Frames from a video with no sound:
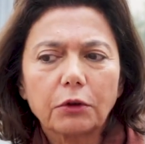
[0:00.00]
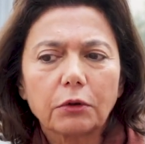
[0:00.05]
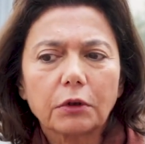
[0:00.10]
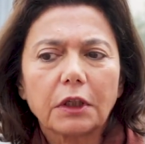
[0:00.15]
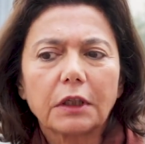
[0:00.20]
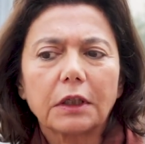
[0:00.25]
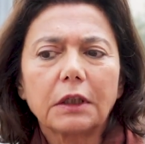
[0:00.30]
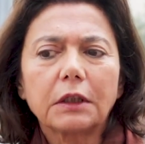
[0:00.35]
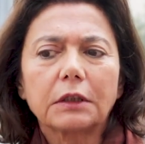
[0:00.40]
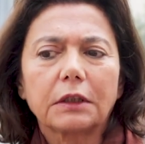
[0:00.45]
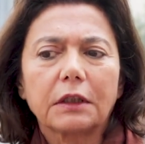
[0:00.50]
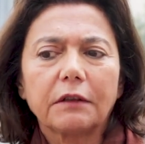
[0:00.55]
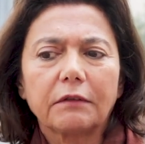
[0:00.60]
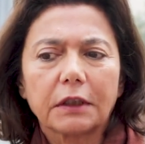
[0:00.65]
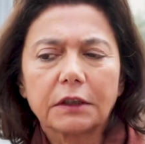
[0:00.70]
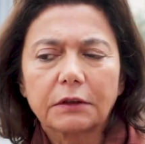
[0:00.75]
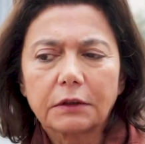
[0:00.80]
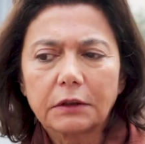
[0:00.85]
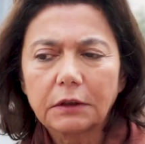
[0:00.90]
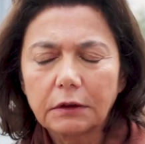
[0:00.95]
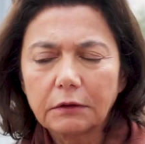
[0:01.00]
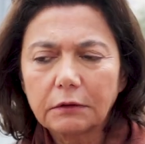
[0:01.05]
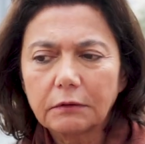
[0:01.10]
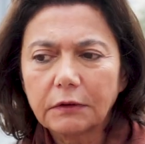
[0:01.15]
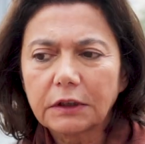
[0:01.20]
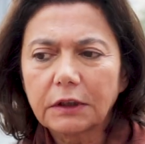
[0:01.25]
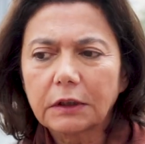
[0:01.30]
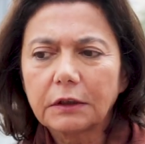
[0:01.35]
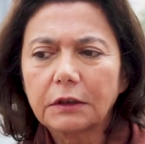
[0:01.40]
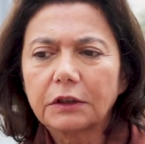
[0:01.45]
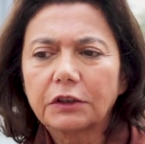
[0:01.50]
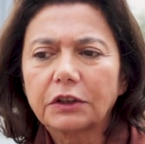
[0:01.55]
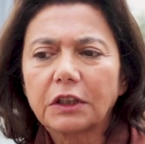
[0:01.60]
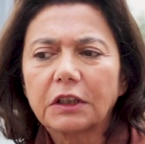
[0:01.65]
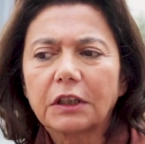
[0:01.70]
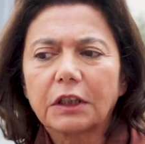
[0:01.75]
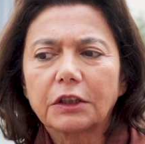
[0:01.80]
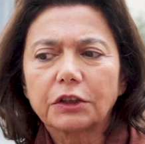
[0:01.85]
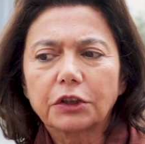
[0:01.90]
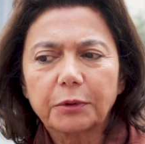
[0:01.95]
Normal olarak devletin
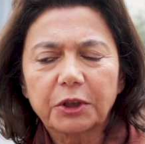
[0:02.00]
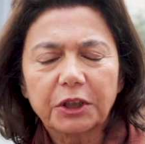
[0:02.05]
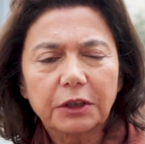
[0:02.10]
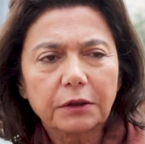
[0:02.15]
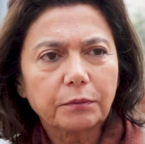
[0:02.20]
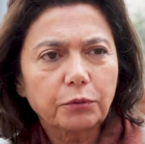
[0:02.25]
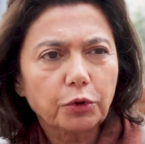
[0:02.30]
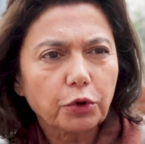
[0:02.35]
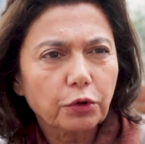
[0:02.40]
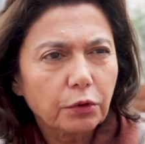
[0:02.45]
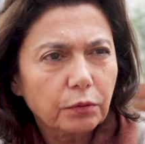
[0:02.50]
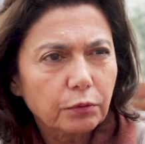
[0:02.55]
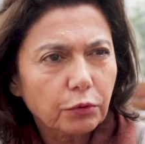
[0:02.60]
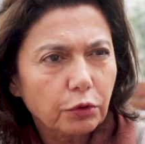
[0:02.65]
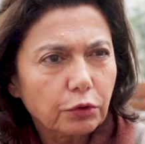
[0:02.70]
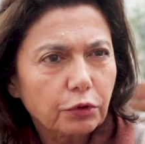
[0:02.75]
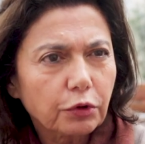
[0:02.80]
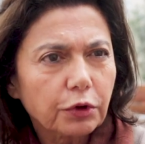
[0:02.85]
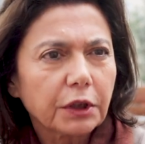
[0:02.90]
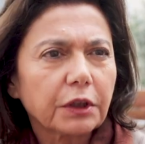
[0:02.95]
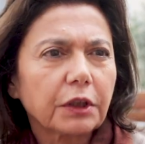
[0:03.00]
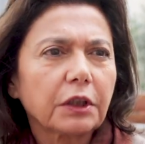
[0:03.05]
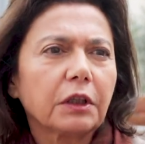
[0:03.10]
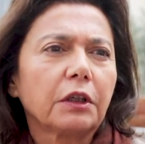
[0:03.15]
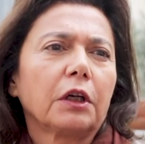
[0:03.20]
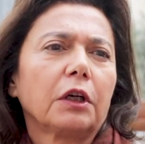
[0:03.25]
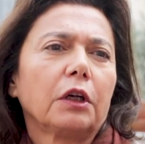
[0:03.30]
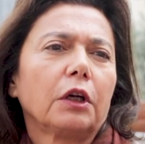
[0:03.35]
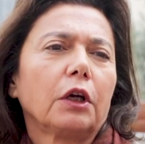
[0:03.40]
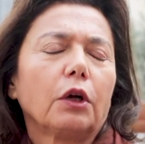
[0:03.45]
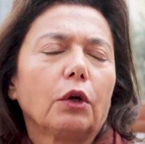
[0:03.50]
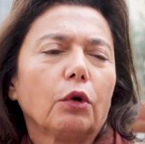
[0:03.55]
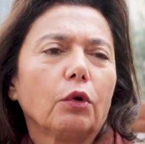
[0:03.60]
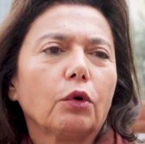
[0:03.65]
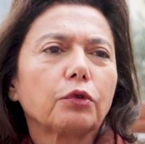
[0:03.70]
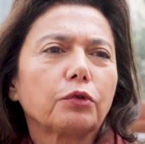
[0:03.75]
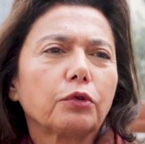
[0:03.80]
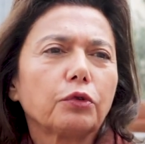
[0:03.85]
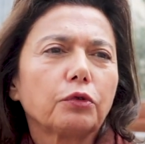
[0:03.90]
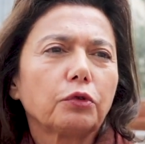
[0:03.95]
vatandaşına karşı bir takım sorumlulukları
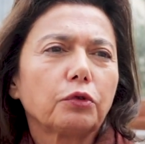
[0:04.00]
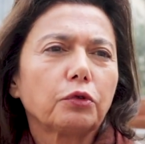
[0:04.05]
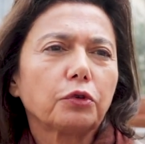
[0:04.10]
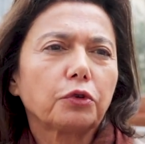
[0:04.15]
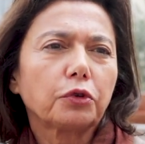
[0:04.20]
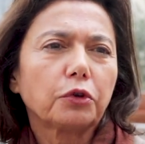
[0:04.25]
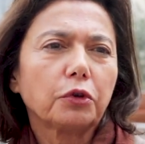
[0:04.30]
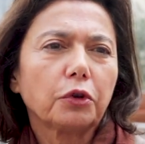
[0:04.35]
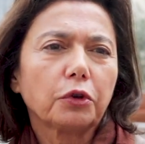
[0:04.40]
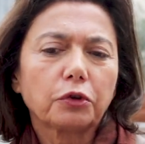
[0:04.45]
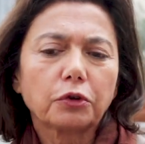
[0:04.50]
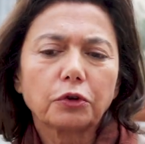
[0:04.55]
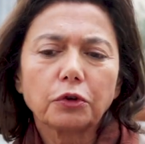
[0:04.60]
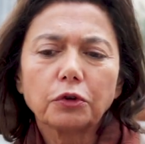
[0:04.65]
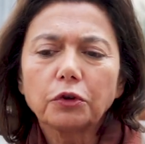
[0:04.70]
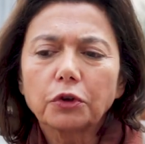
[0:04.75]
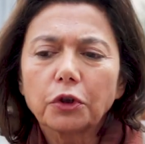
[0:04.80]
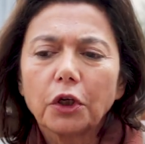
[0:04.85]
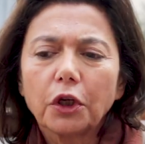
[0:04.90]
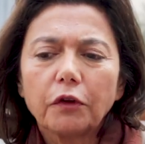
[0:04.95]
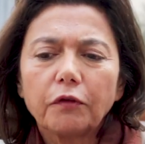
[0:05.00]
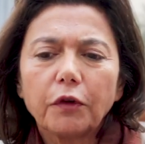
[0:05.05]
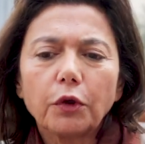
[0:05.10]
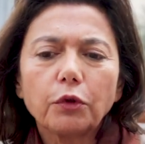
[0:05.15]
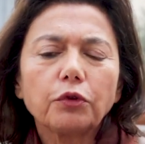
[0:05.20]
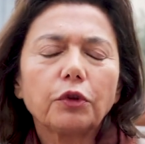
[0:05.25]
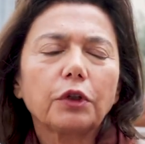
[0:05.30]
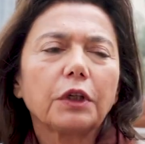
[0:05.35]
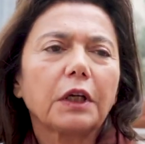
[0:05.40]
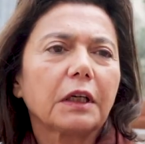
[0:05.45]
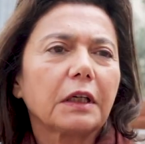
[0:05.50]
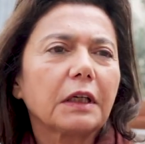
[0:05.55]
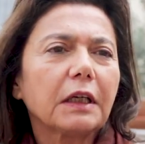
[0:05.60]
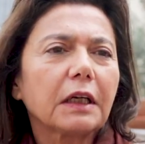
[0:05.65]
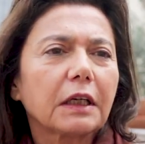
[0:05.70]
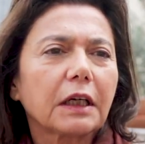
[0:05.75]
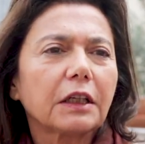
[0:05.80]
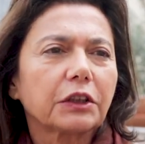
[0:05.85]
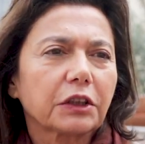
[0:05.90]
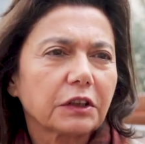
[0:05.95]
olduğunu düşünüyorsunuz ve onun
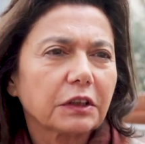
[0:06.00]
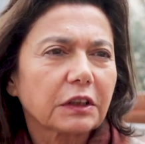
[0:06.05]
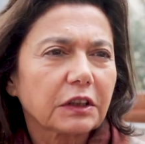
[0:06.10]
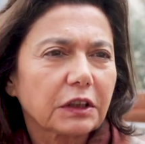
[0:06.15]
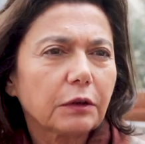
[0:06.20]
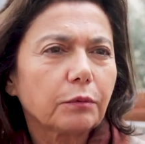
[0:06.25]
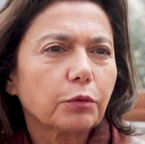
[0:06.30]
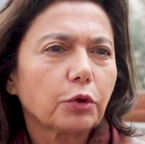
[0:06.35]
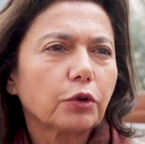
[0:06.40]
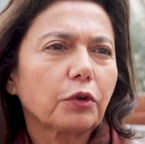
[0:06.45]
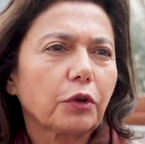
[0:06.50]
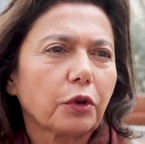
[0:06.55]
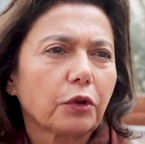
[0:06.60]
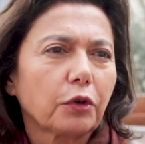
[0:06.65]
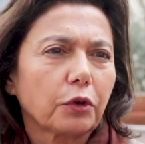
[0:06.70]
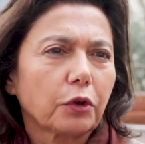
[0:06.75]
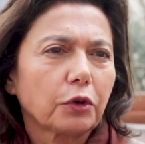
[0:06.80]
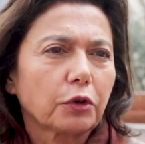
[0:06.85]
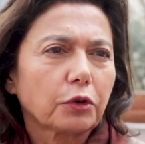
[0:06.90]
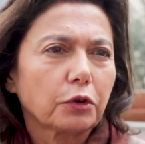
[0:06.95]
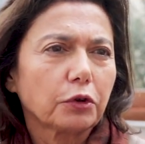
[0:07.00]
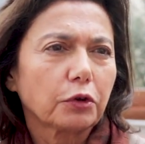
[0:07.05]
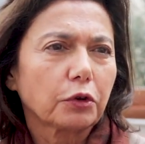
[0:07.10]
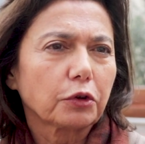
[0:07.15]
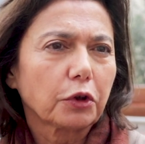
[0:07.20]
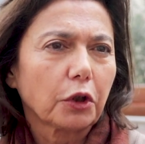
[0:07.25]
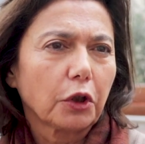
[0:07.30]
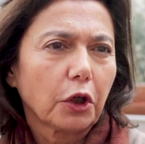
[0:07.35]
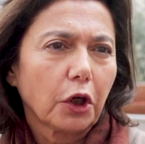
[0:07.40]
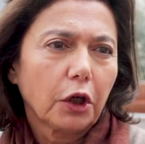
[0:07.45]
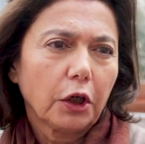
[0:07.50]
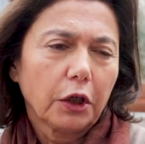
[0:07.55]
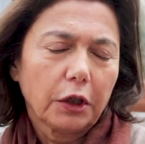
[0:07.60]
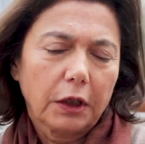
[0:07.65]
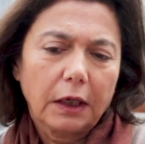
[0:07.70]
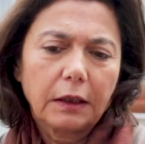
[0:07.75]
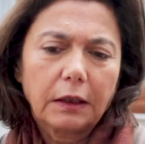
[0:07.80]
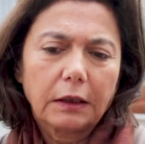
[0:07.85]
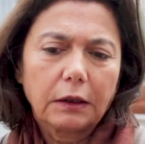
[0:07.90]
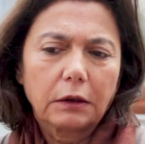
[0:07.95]
yerine karşınızda bunu görüyorsunuz.
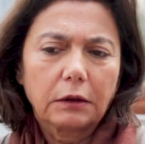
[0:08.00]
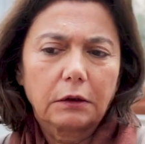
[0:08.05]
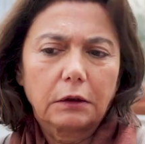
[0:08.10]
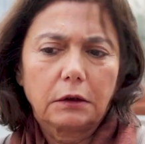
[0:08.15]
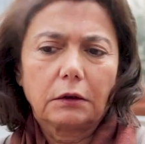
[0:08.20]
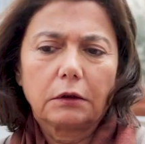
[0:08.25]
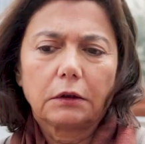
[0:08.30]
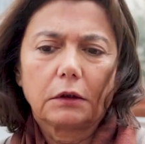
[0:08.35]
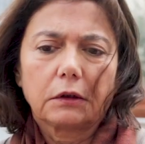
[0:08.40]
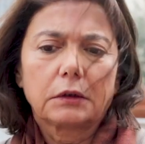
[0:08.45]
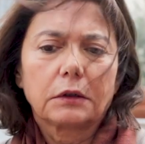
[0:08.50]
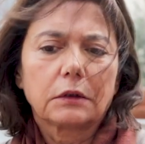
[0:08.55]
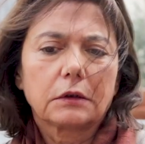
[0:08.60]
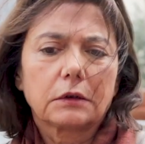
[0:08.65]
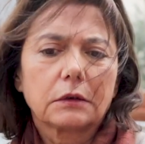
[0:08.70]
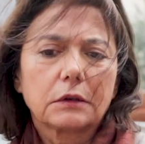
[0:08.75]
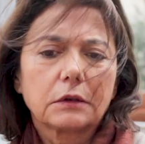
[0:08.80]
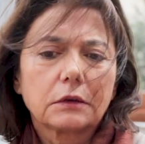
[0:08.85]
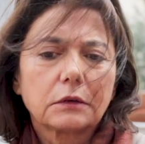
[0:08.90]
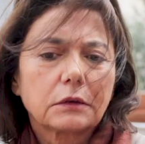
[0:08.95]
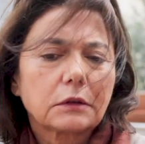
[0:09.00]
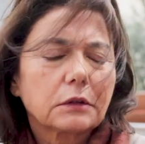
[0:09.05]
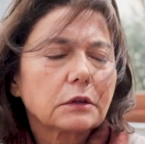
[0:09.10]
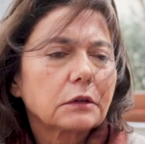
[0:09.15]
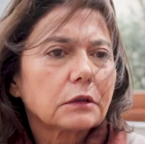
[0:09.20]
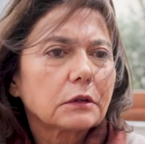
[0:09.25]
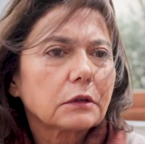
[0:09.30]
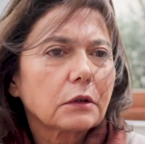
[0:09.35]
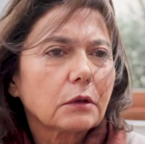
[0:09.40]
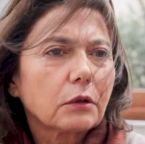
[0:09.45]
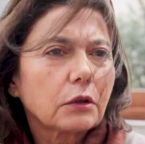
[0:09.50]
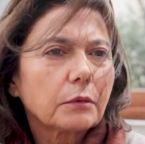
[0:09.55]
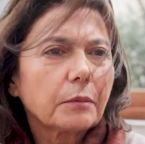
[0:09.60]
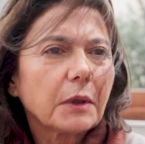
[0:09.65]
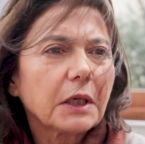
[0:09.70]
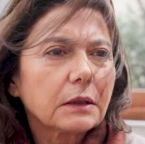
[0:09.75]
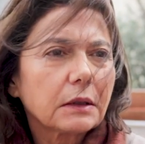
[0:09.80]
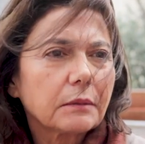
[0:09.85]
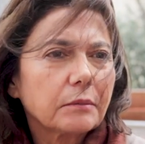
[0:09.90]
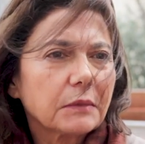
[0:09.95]
Yani e,
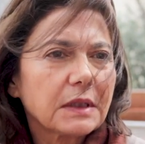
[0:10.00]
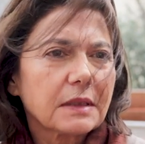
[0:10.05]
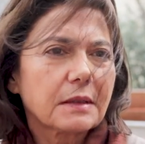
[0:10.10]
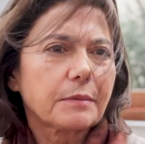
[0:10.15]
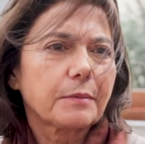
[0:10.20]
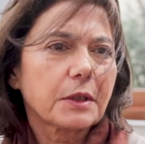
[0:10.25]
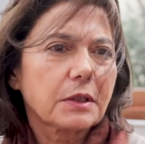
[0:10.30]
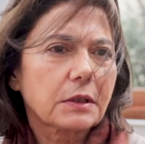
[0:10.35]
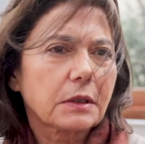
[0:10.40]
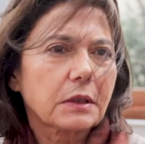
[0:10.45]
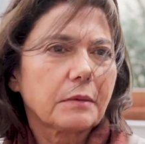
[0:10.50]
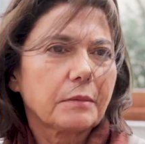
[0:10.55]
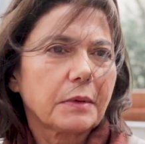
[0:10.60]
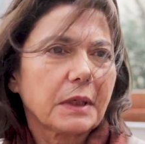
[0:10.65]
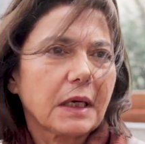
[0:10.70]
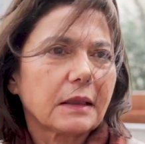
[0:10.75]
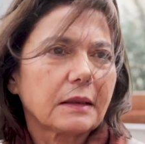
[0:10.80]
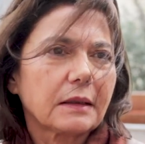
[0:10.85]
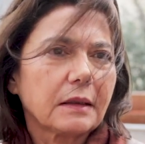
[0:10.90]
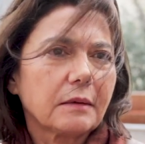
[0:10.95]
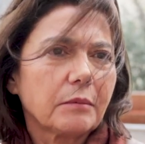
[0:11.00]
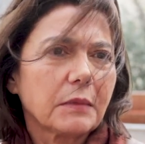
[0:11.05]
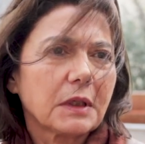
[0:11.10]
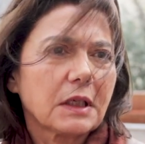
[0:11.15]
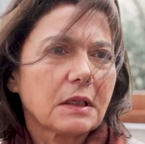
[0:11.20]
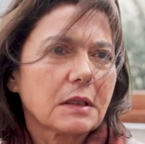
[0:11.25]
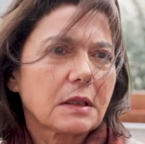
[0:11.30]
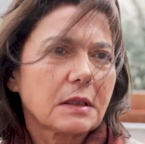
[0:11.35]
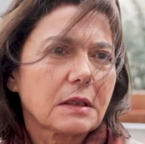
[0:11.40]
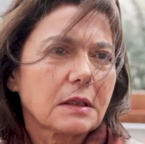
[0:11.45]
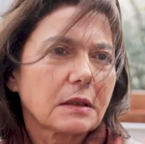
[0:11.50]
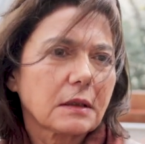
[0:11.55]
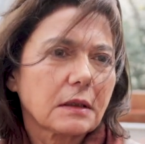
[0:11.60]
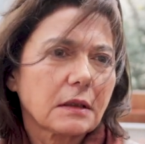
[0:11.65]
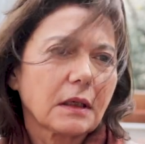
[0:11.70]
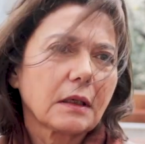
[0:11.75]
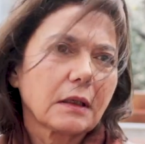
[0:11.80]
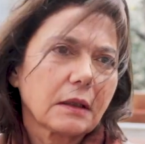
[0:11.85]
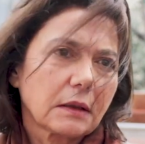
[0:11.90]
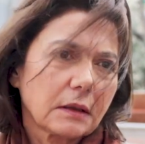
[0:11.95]
e, ormanda mıyız, başka bir yerde
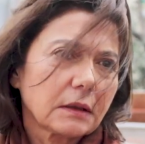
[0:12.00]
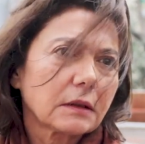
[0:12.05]
miyiz?